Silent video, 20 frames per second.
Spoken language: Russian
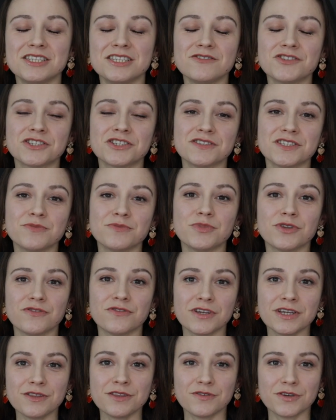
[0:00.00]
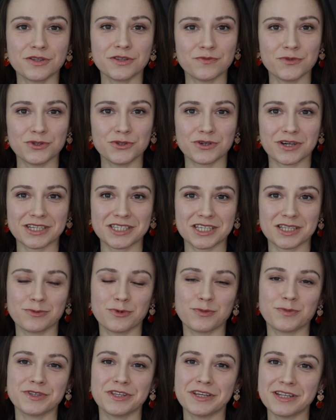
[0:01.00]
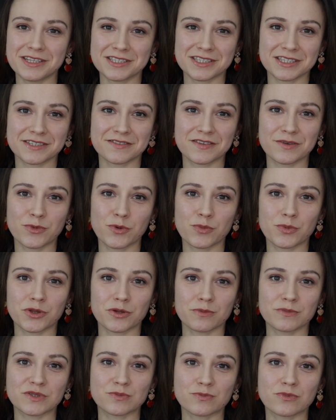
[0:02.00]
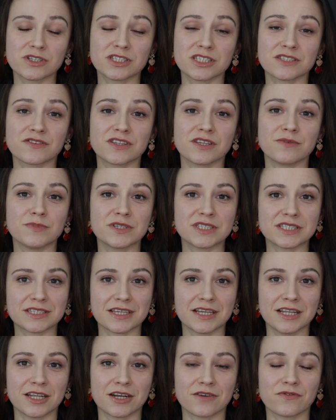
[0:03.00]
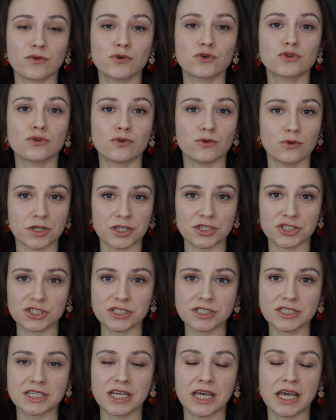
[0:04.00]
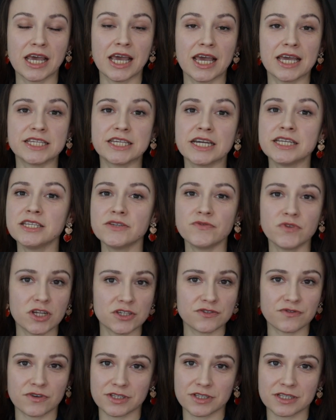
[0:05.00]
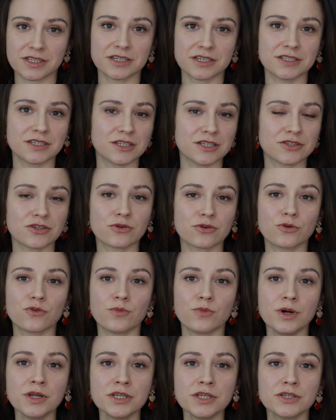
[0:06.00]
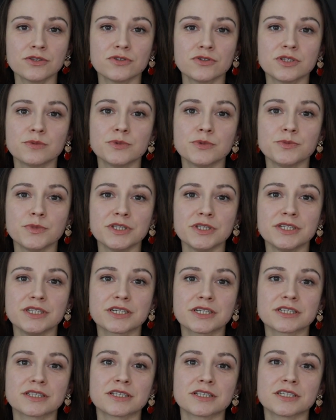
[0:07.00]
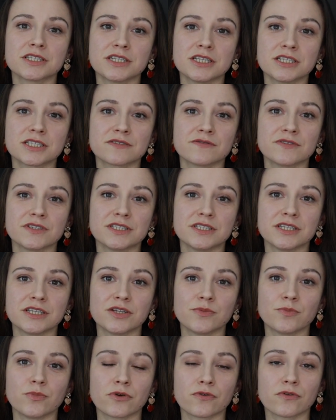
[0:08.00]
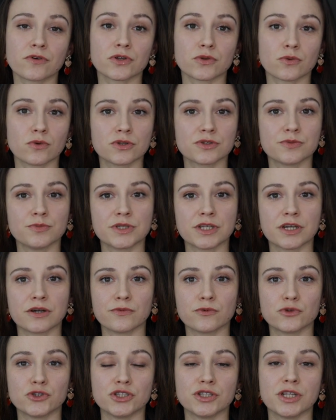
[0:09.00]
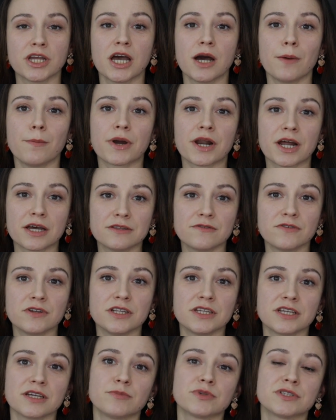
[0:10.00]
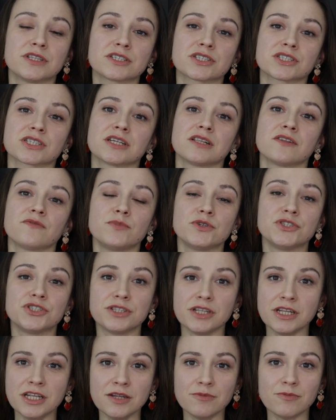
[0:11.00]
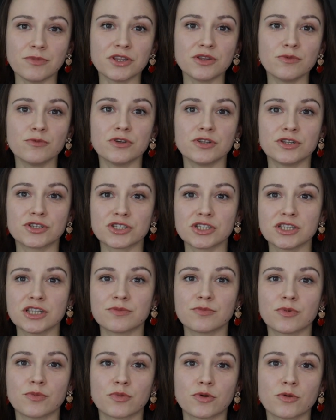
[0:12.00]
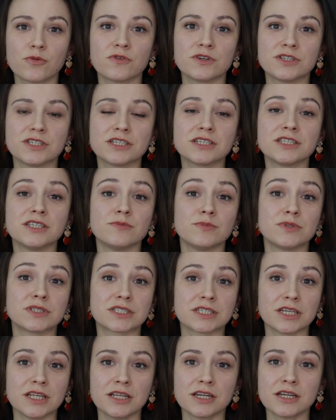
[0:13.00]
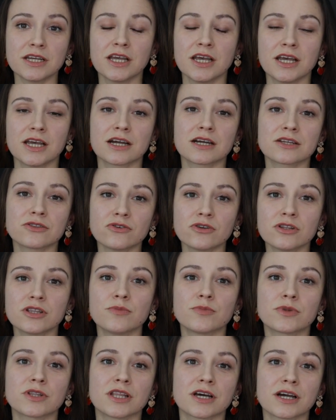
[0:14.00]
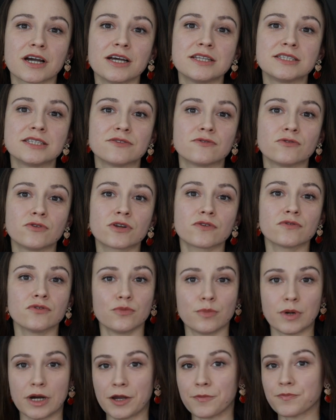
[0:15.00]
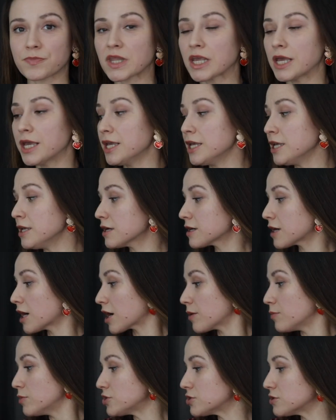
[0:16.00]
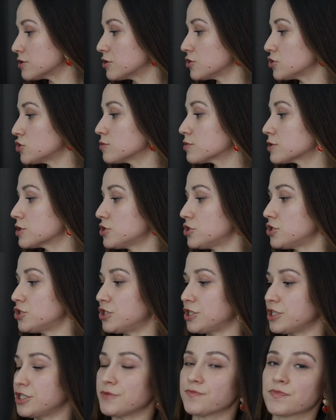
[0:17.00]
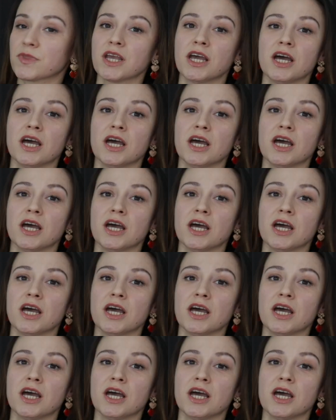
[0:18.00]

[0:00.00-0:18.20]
Девочки, всем привет! В этом видео хотела бы поделиться своим опытом использования бестселлеров от Origins. Я не являюсь фанаткой данной торговой марки, но тем не менее некоторые средства из серии Perfect World меня очень порадовали, я бы даже сказала впечатлили, поэтому я решила попробовать их бестселлеры, которые нам предлагает Sephora в Дубае. И, как обычно, начнем с очищения.